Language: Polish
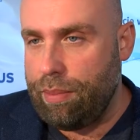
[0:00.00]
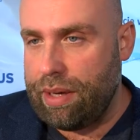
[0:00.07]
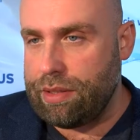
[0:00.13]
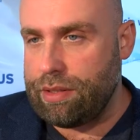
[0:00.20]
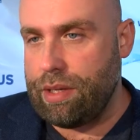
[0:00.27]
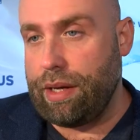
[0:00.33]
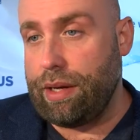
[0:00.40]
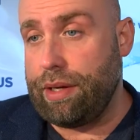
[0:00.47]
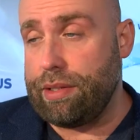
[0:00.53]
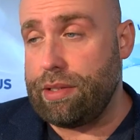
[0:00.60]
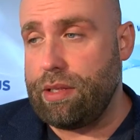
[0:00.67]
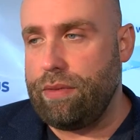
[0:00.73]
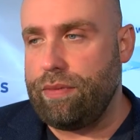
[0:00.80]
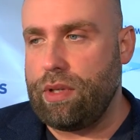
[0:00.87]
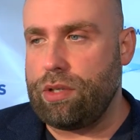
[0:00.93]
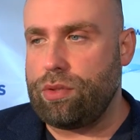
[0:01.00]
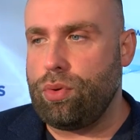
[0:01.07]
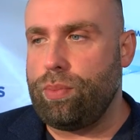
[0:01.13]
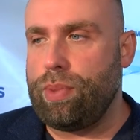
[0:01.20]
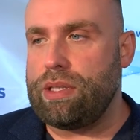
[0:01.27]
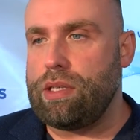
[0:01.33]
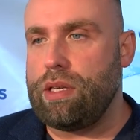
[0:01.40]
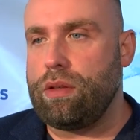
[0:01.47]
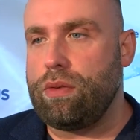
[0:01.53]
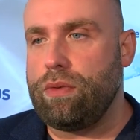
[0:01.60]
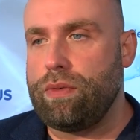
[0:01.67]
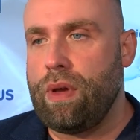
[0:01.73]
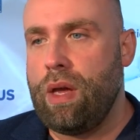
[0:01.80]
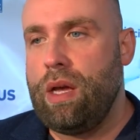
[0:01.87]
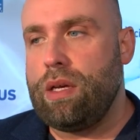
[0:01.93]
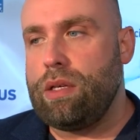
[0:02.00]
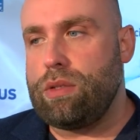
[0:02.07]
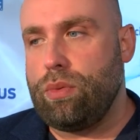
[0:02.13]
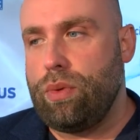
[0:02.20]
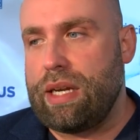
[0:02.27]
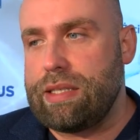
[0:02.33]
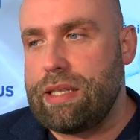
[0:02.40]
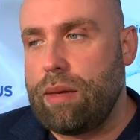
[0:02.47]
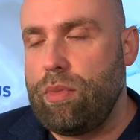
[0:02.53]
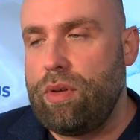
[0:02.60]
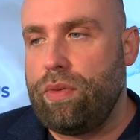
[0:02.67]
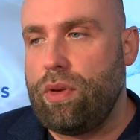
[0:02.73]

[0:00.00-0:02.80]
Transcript: bardzo agresywna, czy u pacjentów z urazami